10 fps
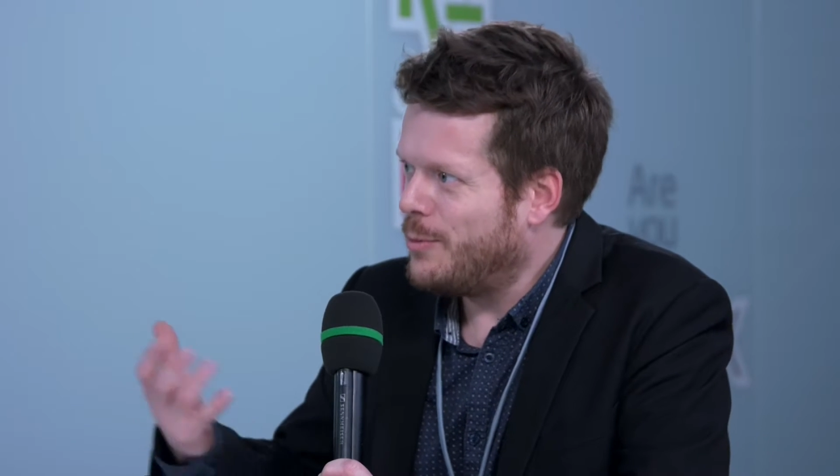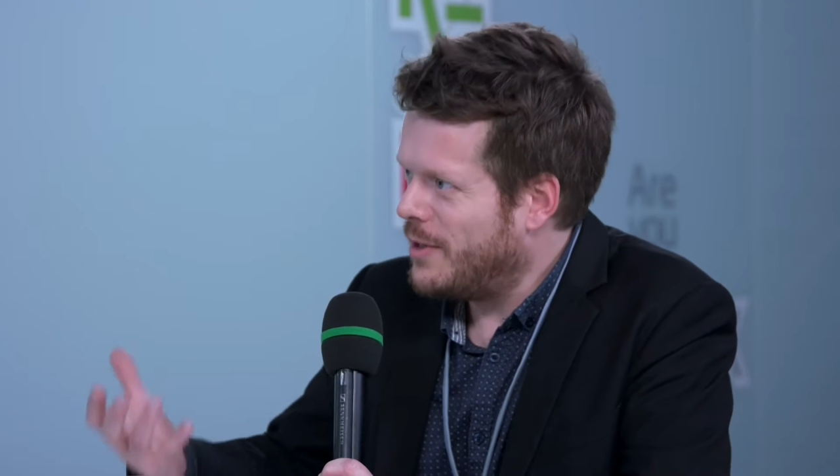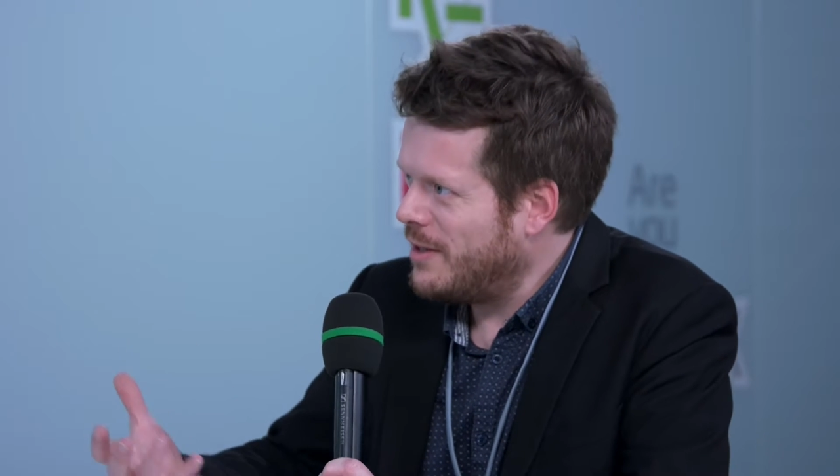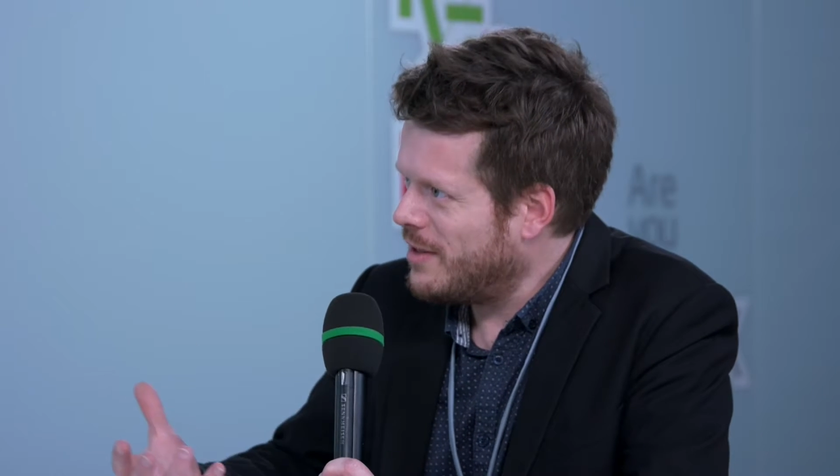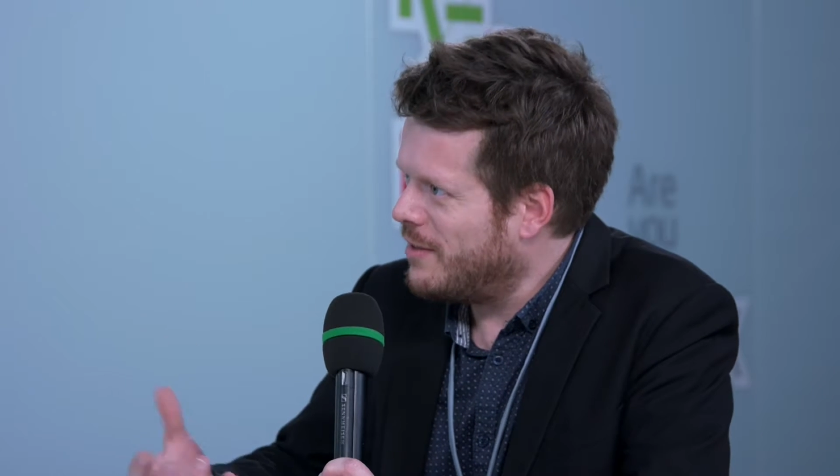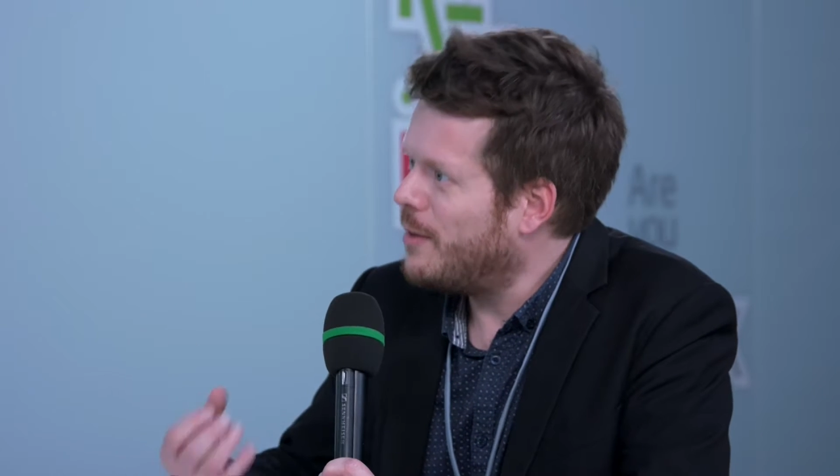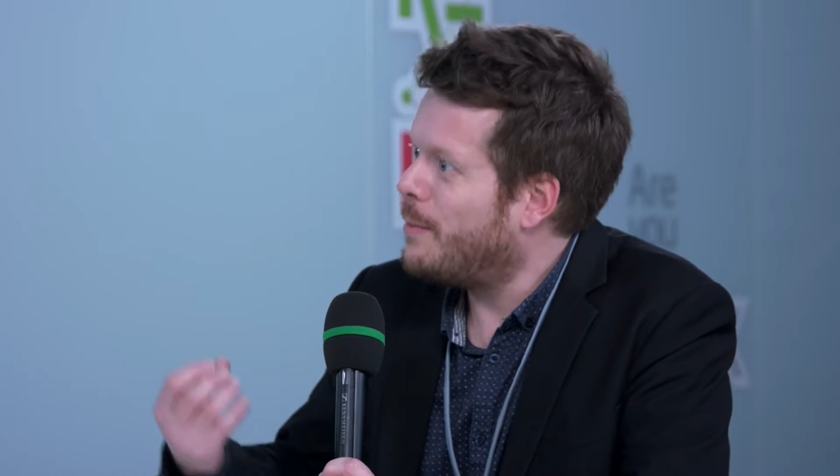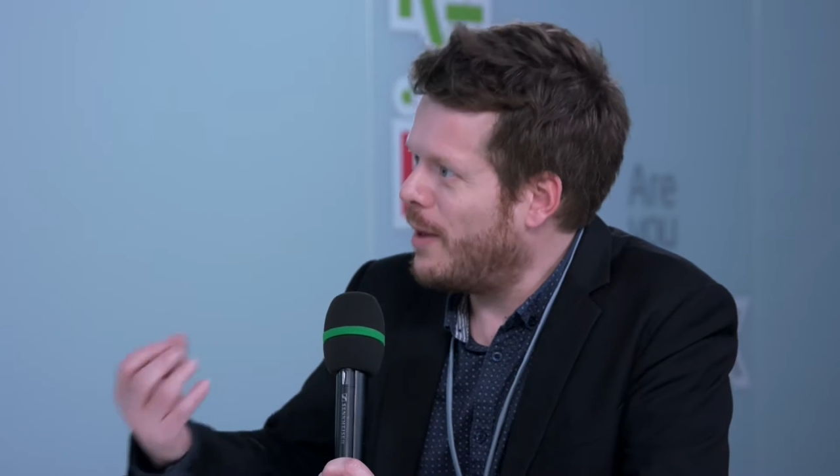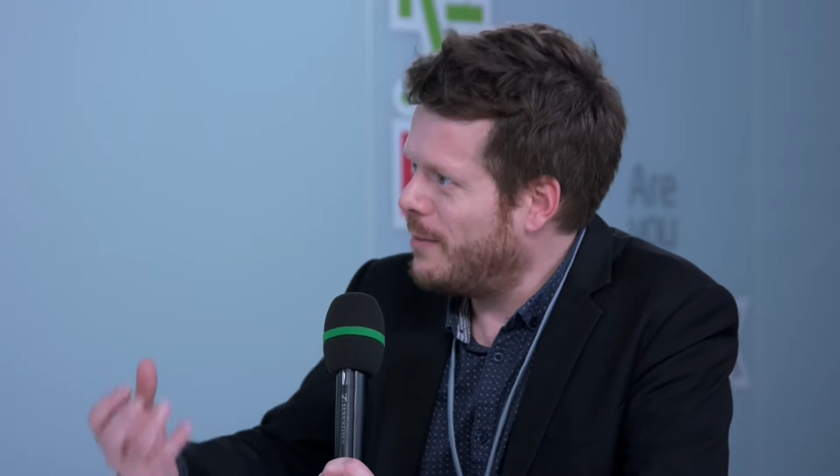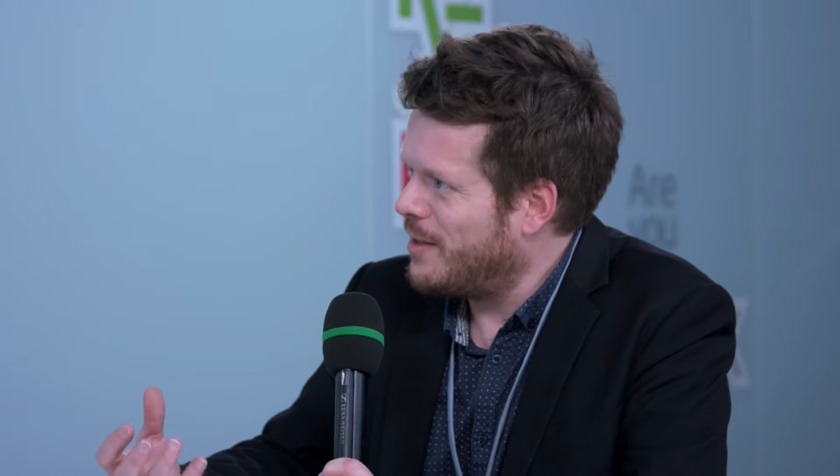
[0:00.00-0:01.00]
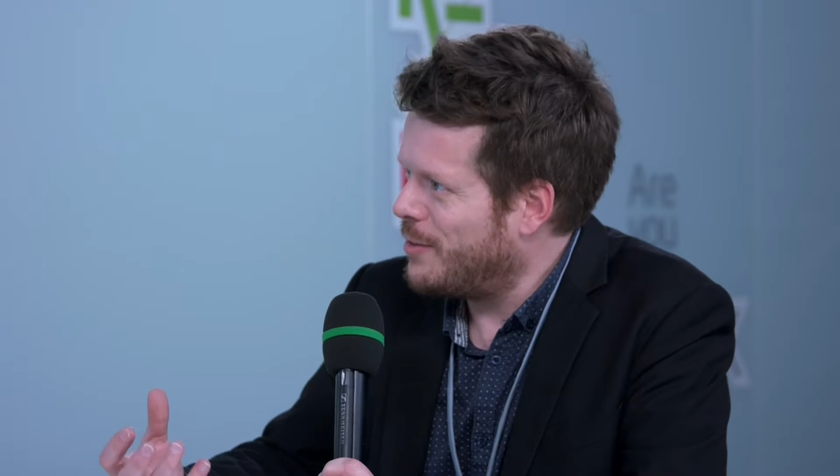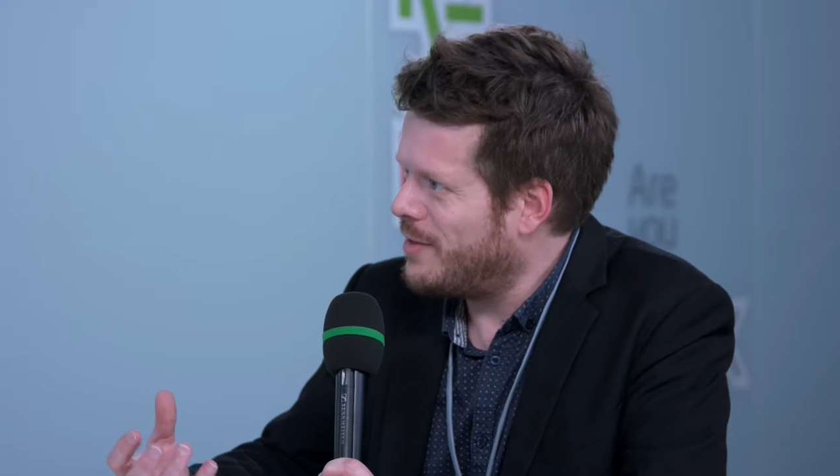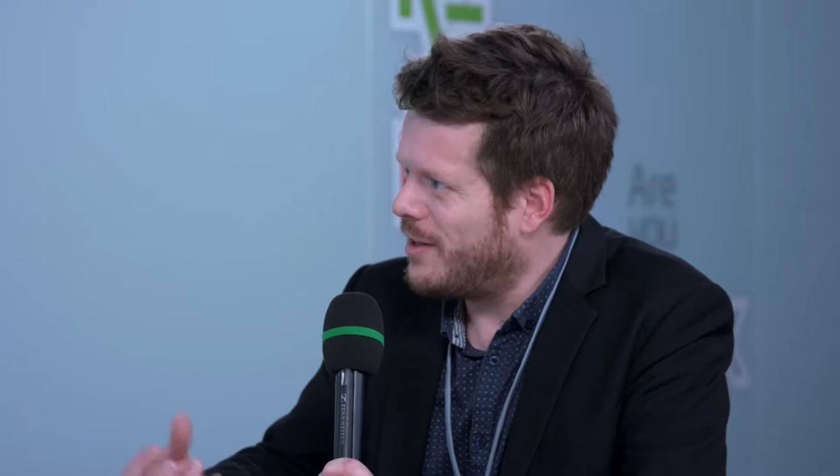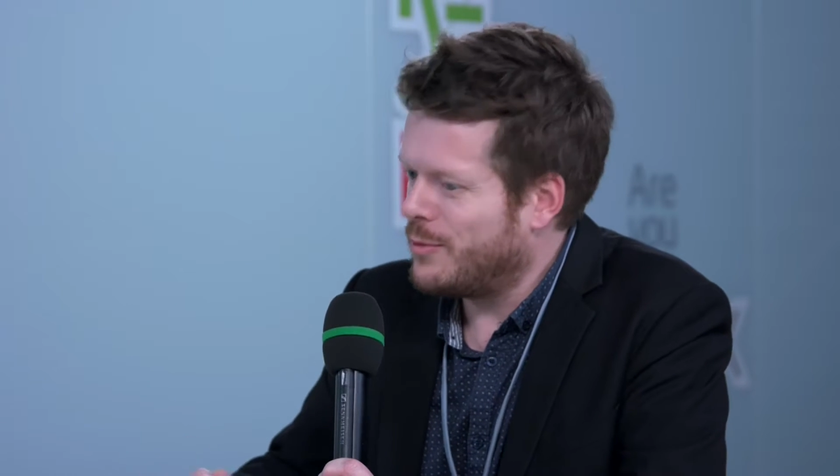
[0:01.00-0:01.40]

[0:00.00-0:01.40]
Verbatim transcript: pièce qui va permettre ça.